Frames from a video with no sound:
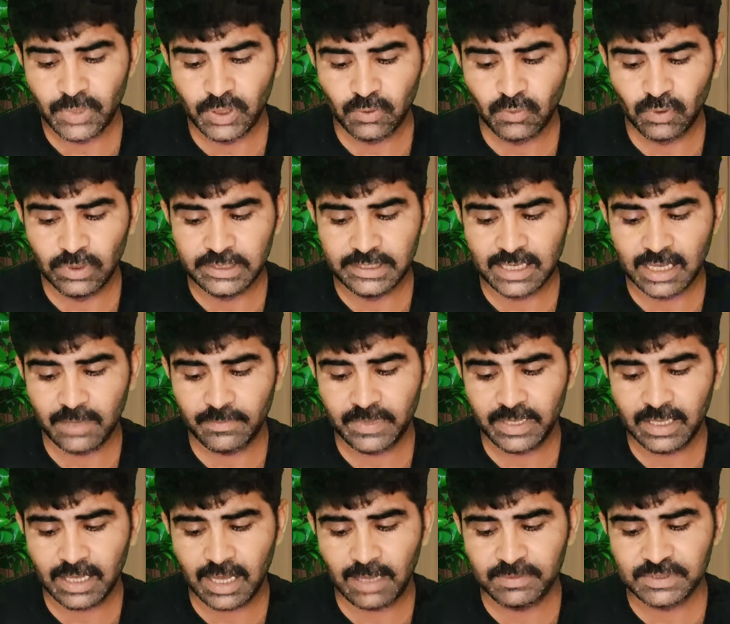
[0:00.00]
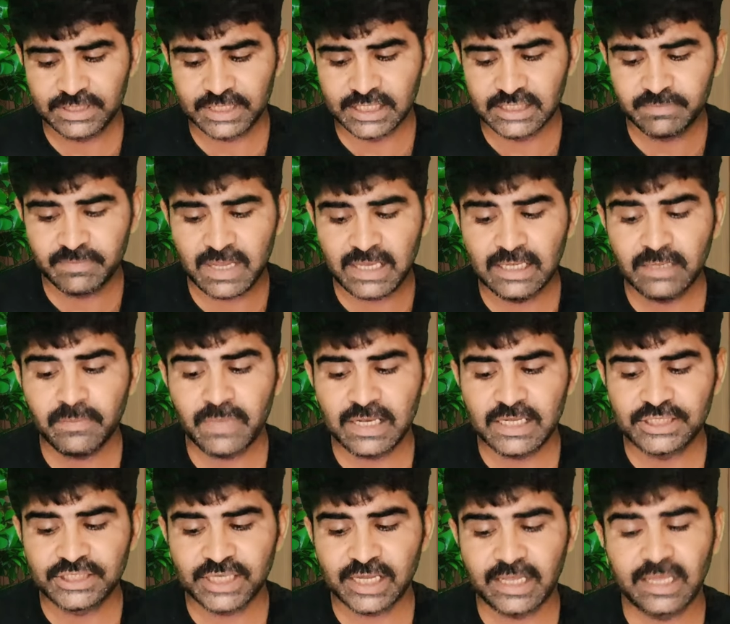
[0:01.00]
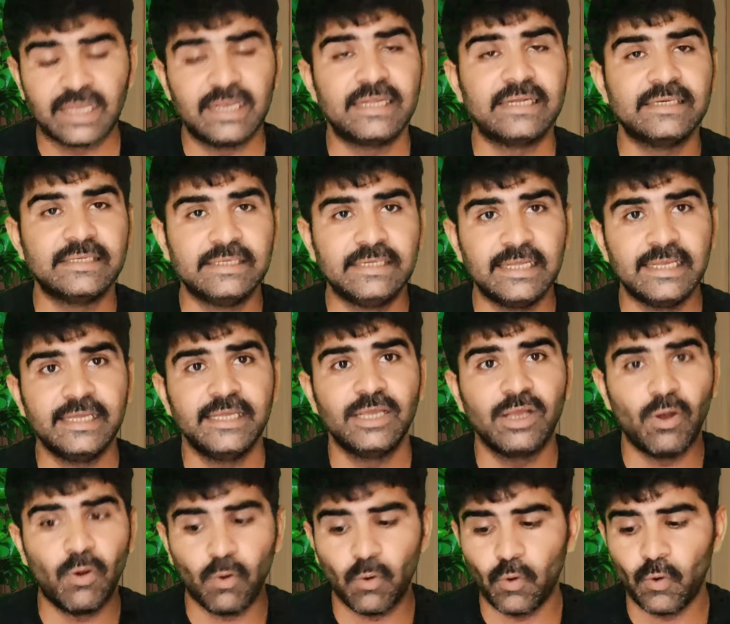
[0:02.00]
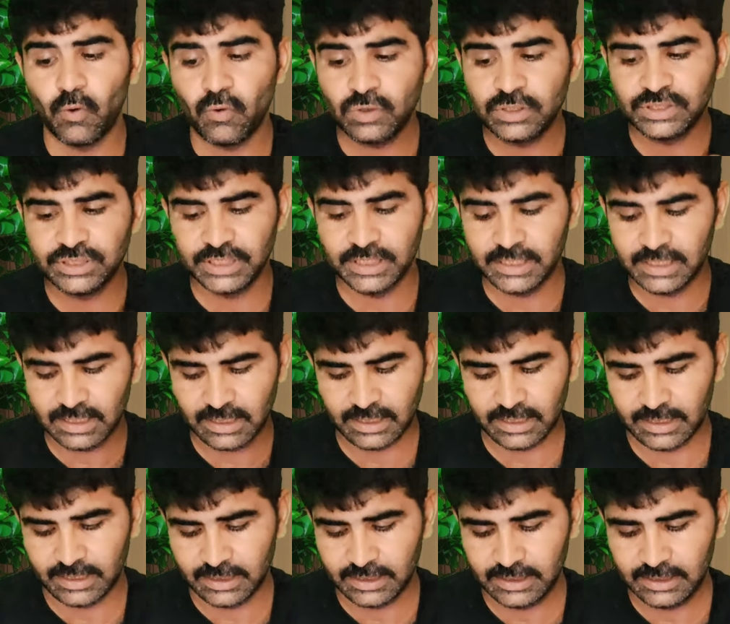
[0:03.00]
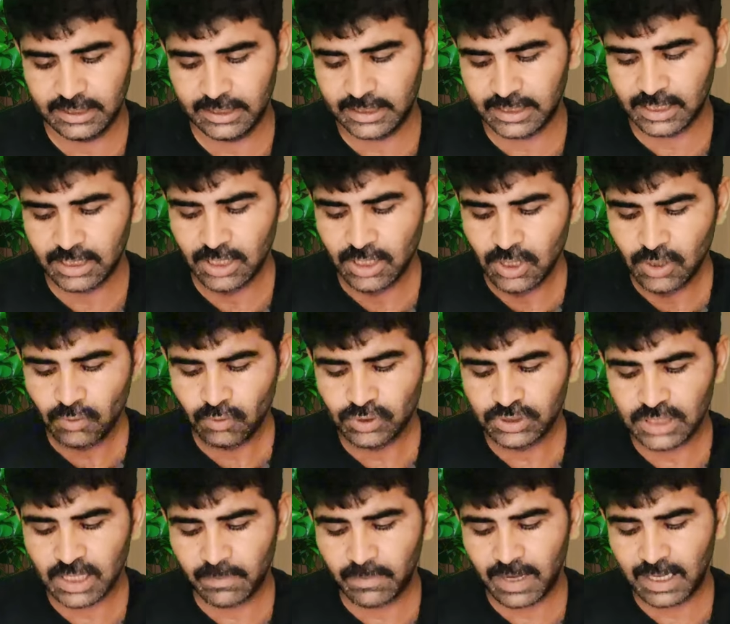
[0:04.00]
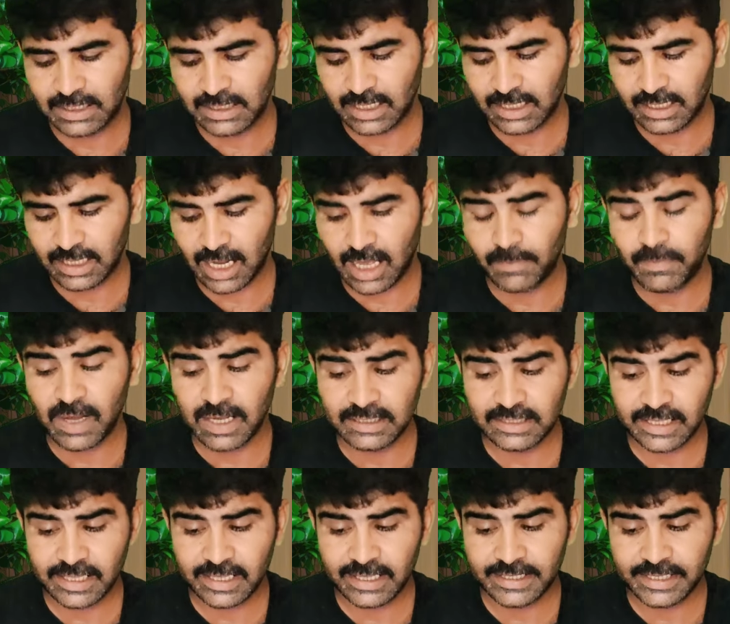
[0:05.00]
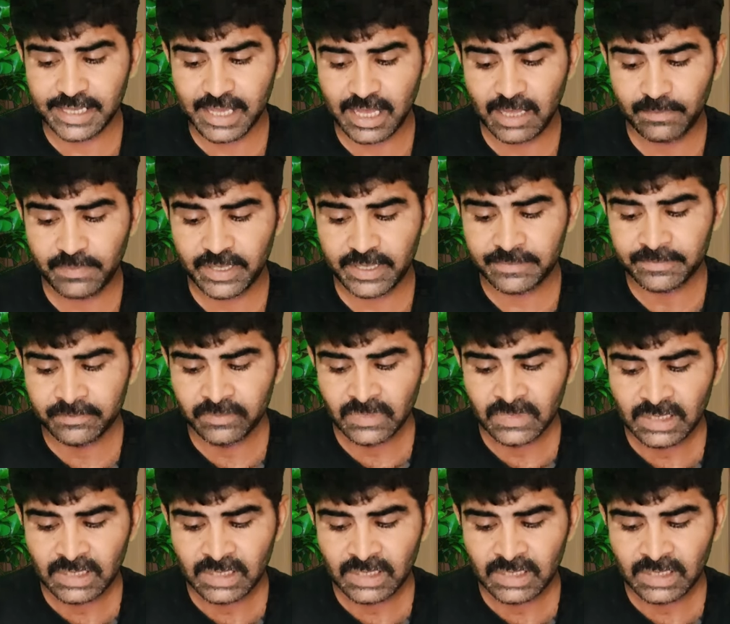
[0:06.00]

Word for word: बिल्कुल यहाँ पे आप इसकी स्पेलिंग पहले चेक कर लें डी ओ जी ई ठीक है उसके बाद अगर आप आते हैं यहाँ पे